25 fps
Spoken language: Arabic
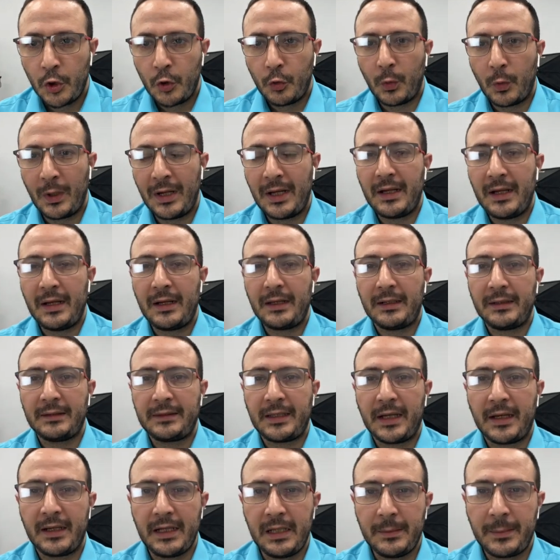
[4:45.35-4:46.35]

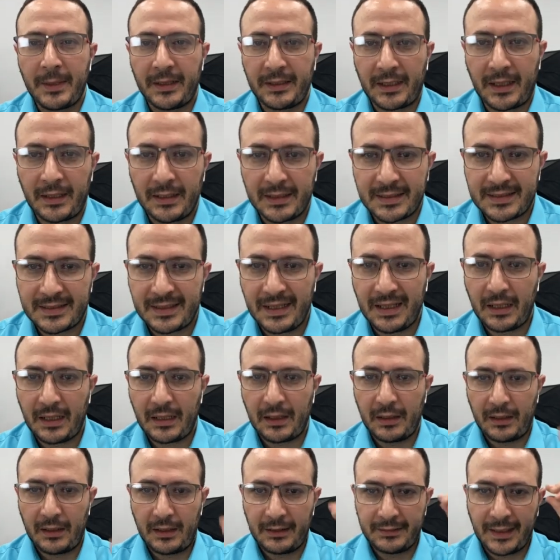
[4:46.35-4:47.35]
وتقريبا على
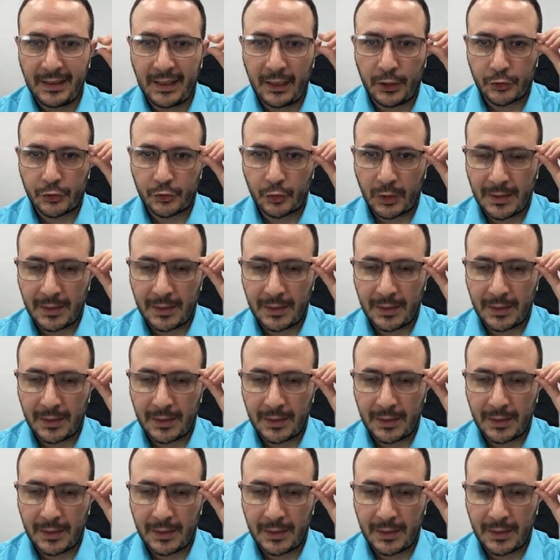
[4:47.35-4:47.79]
الساعة 11